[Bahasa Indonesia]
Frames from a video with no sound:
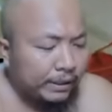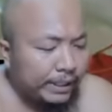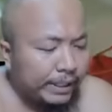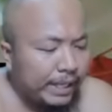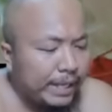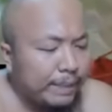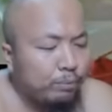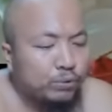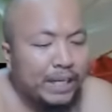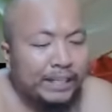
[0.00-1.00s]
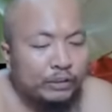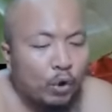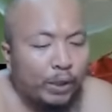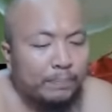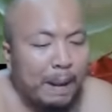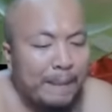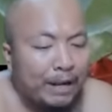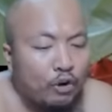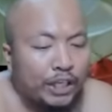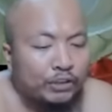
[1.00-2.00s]
Eh, eh bujang ketower
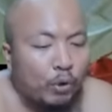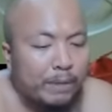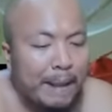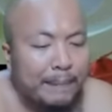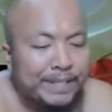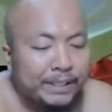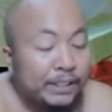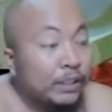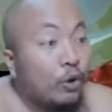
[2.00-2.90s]
bapak. Kau lah ketower babi.